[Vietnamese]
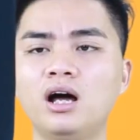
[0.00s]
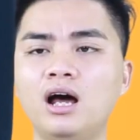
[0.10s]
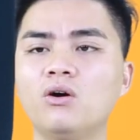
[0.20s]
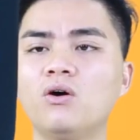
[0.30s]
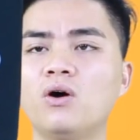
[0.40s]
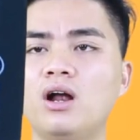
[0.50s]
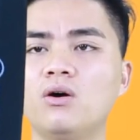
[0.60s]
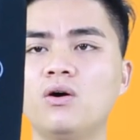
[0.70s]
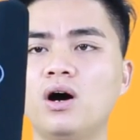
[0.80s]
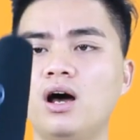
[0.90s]
alo,
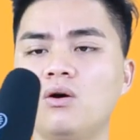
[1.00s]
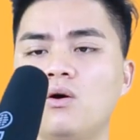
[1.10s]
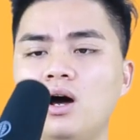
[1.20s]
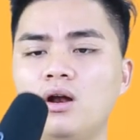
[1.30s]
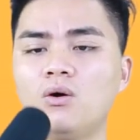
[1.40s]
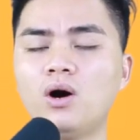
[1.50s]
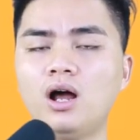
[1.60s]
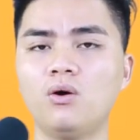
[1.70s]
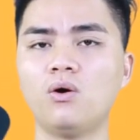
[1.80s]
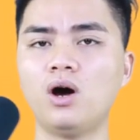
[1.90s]
alo, alo, alo, alo,